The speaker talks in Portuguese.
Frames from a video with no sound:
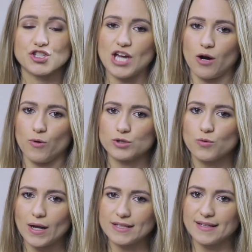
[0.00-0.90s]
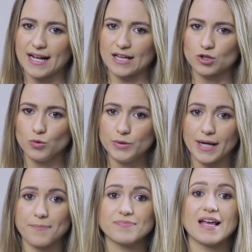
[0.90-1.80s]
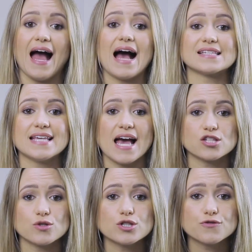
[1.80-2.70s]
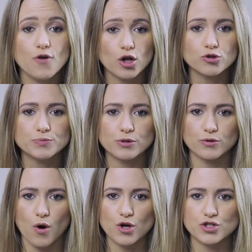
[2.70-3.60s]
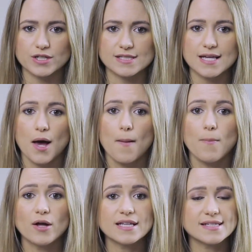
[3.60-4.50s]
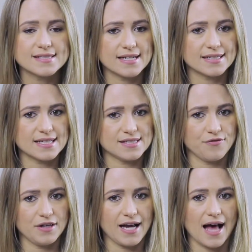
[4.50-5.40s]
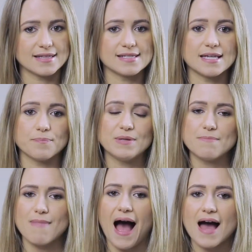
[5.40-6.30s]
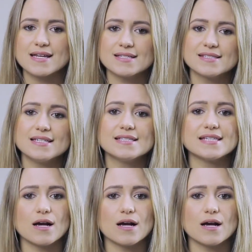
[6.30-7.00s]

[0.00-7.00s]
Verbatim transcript: De acordo com a literatura, as reações fotobiológicas podem ser classificadas em primárias e